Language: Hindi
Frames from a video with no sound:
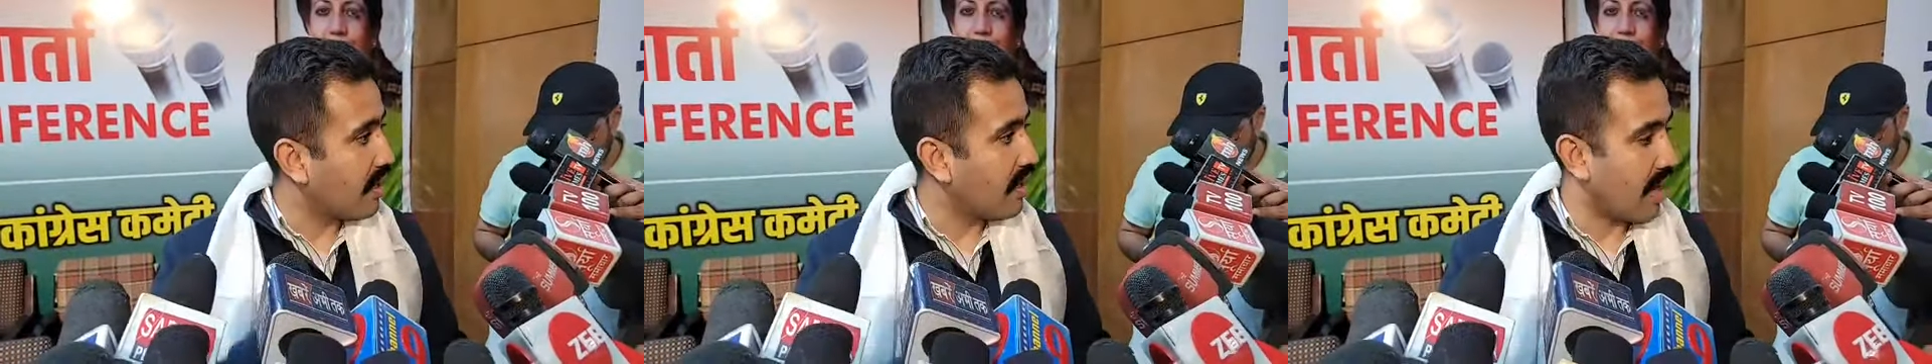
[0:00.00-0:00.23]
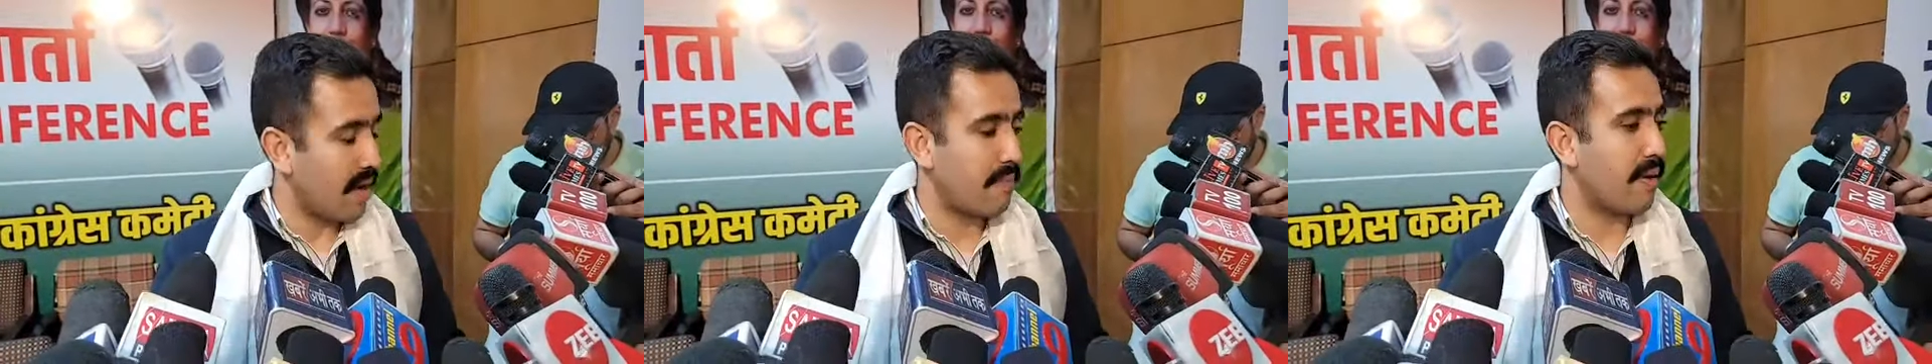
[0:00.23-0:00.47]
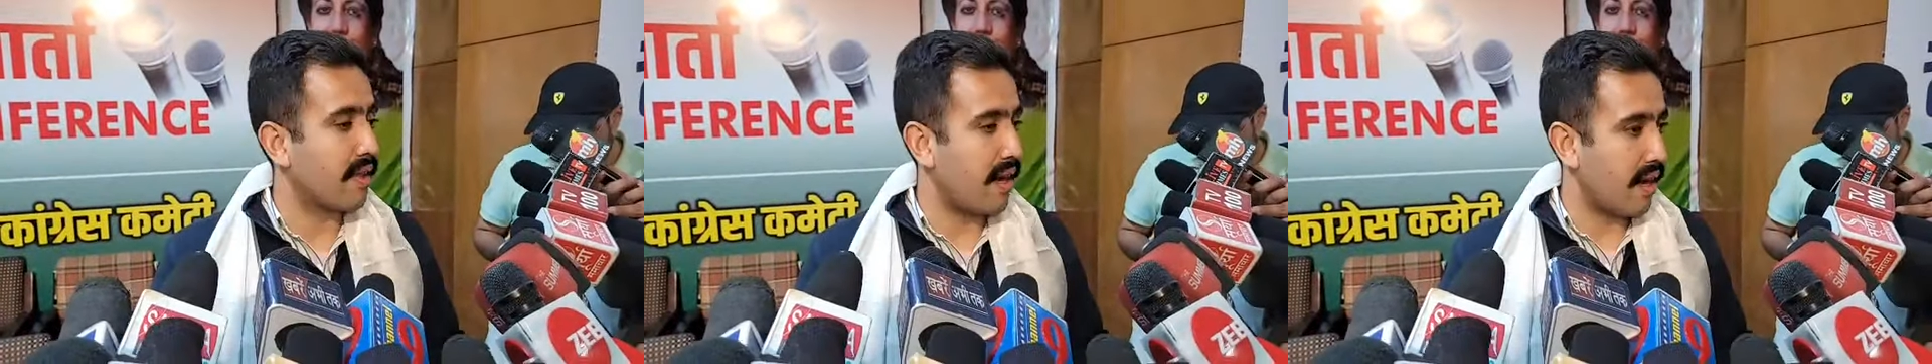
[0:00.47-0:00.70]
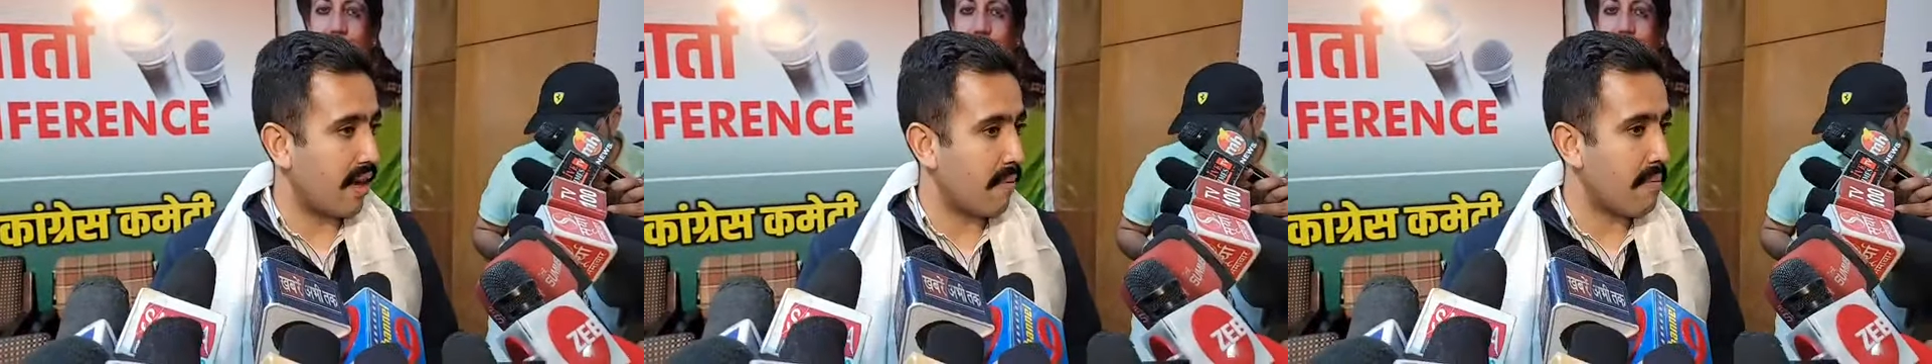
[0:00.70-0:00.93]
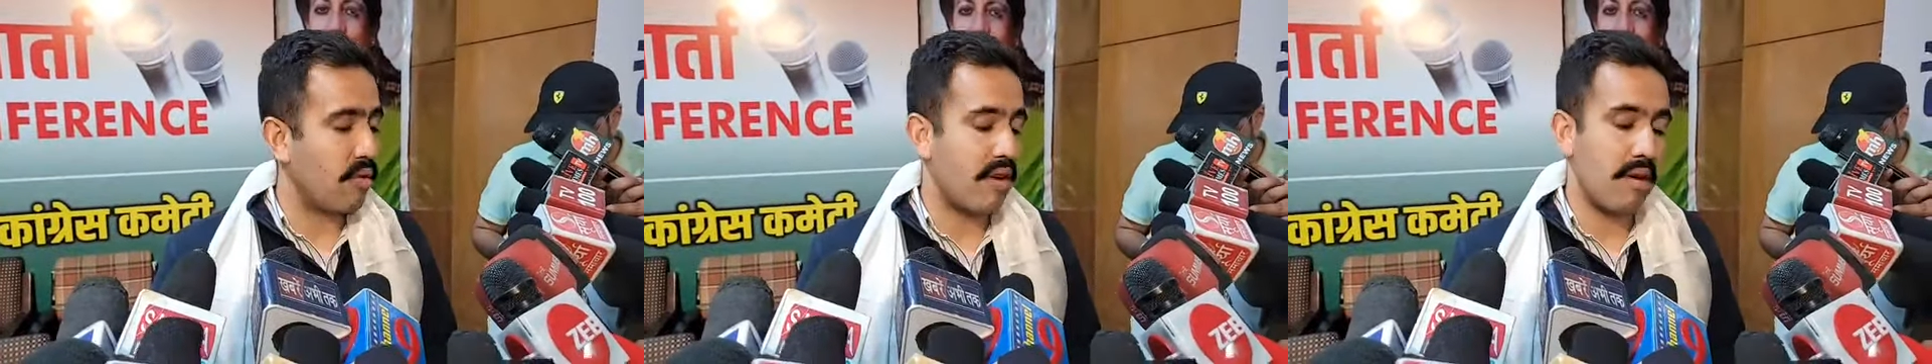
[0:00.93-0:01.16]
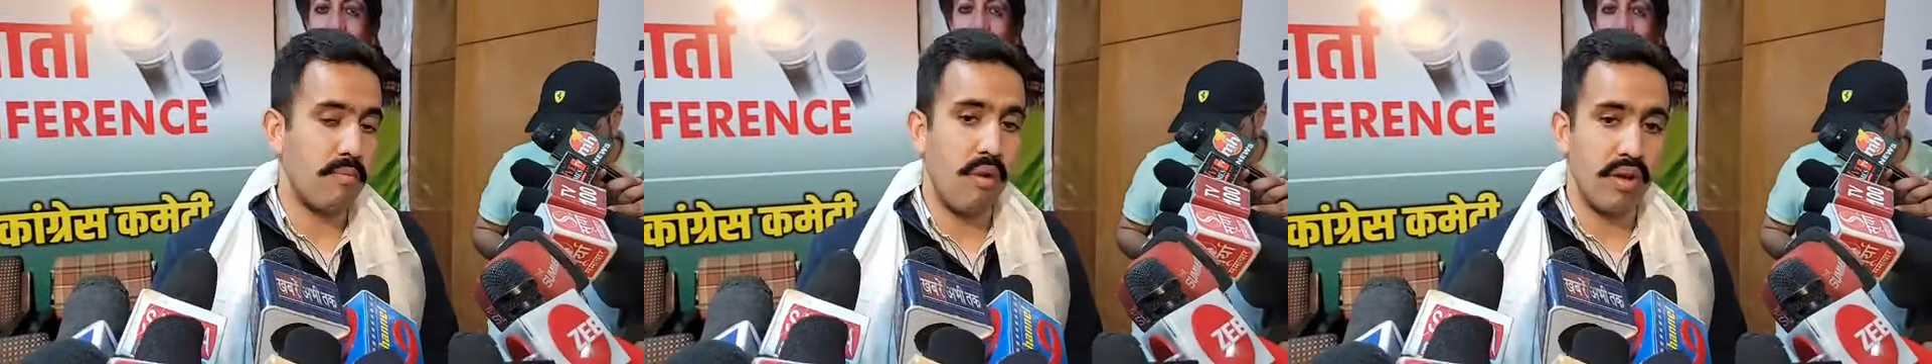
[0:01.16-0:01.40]
नहीं पड़ता है मैं
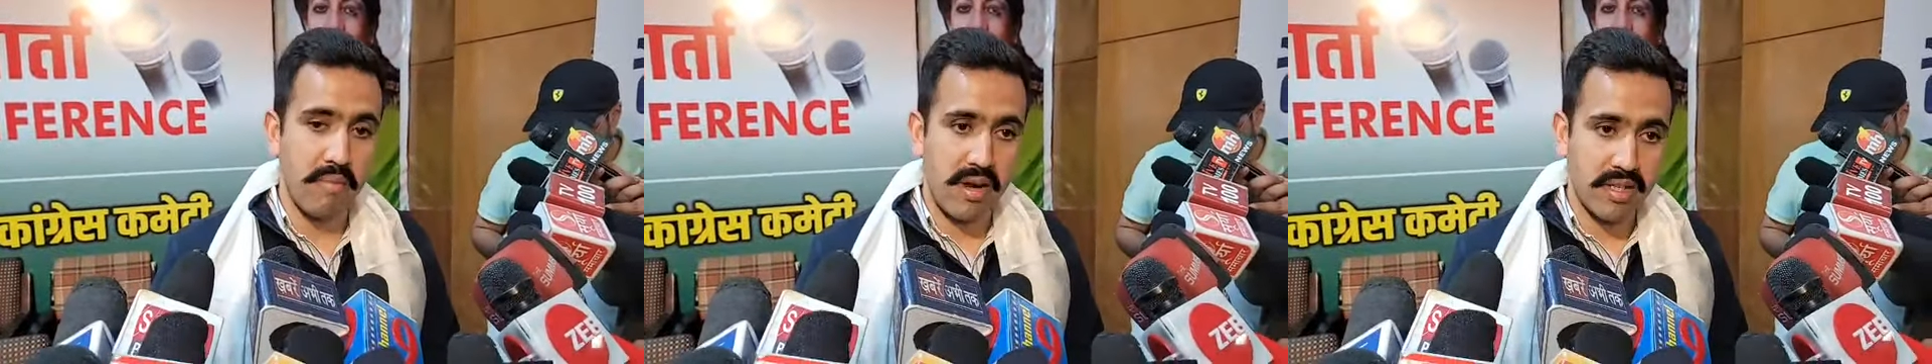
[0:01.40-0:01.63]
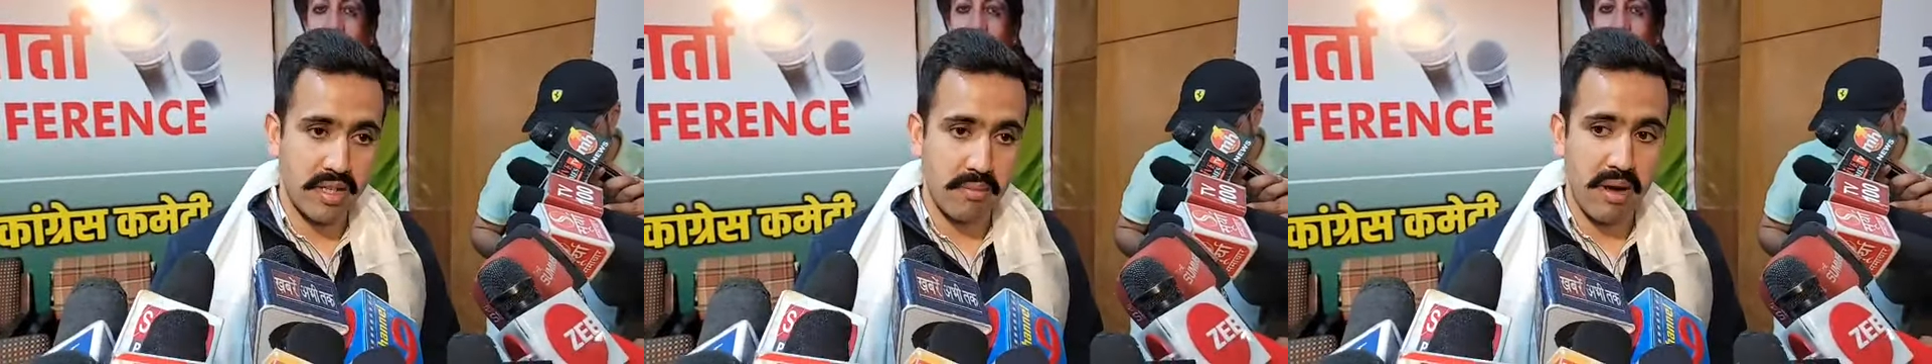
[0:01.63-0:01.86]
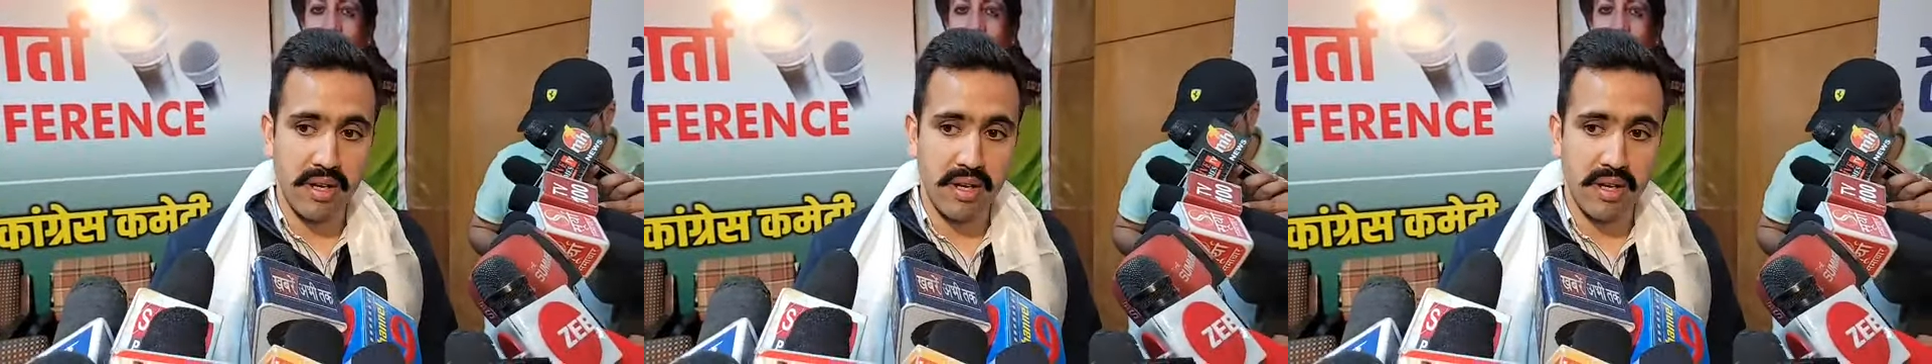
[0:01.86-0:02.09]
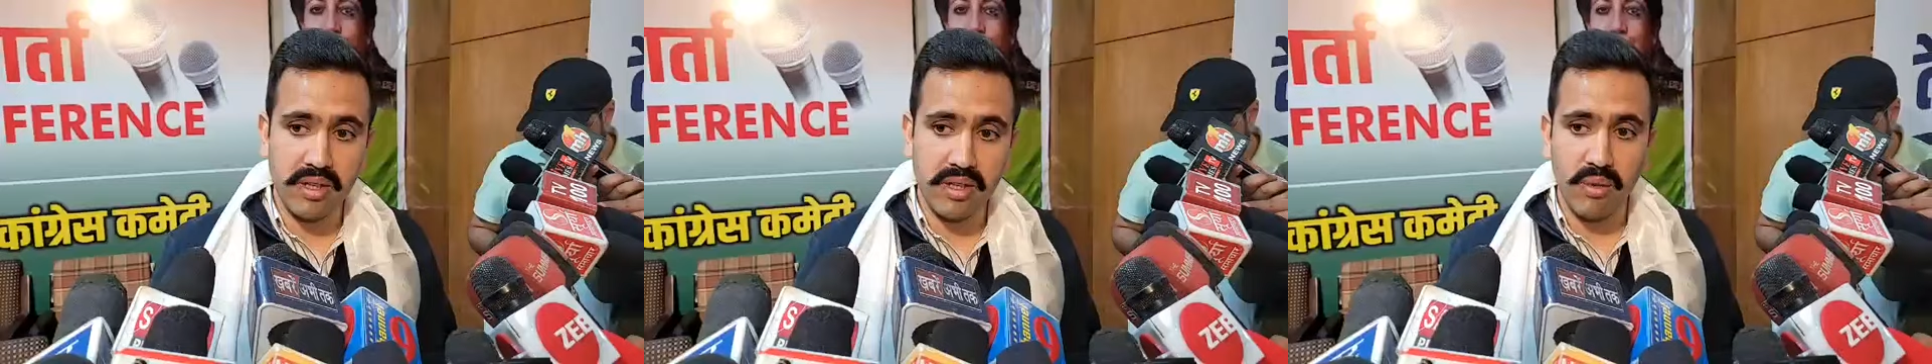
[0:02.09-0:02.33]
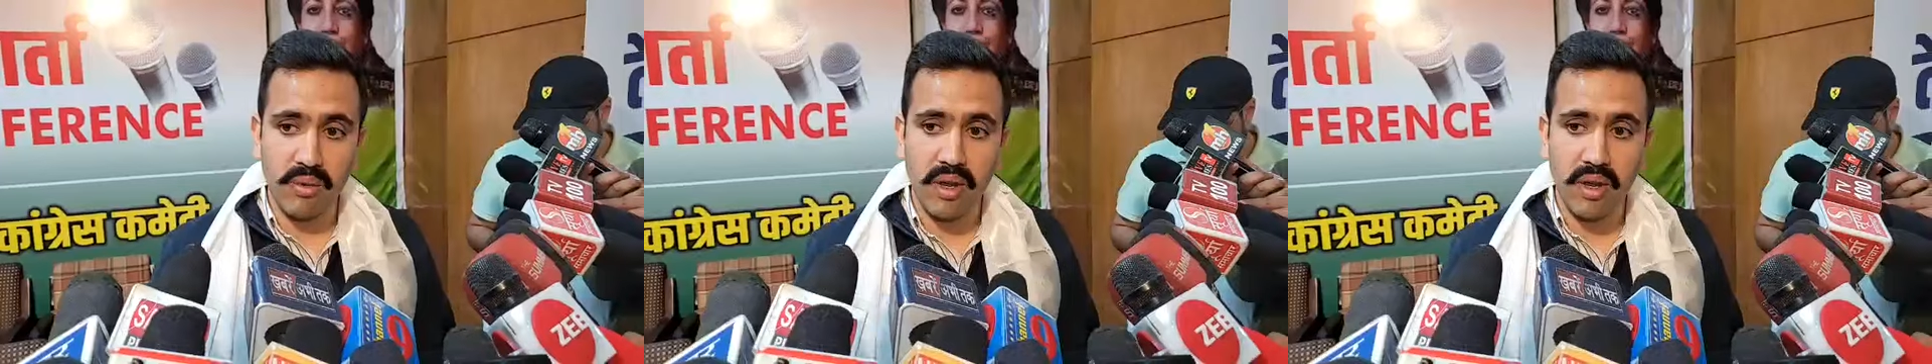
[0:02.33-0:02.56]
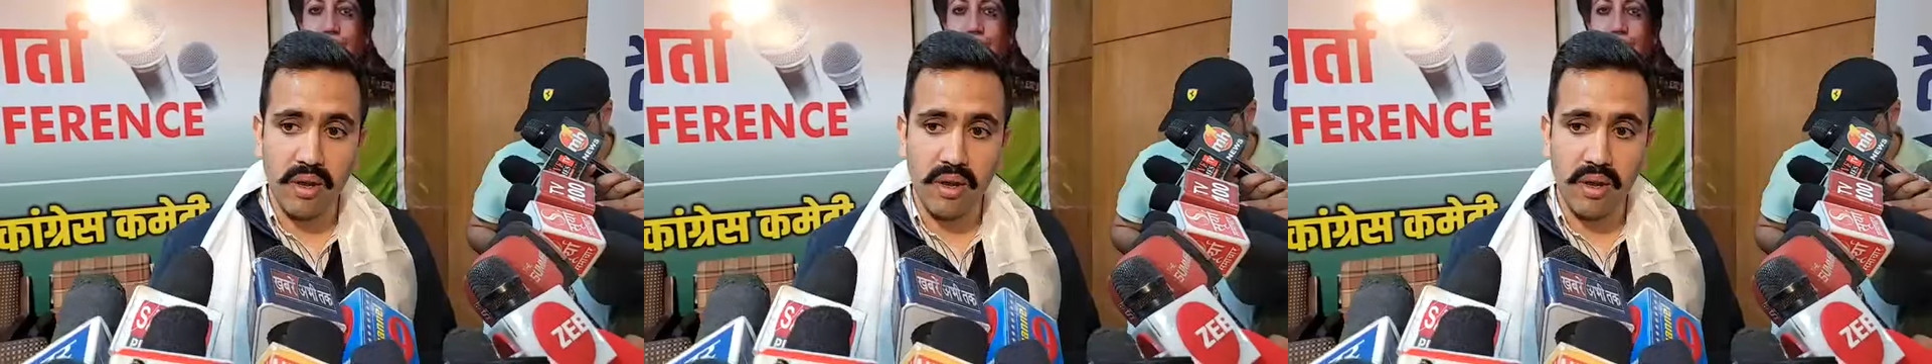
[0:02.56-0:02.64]
उनका बहुत मान सम्मान करता हूँ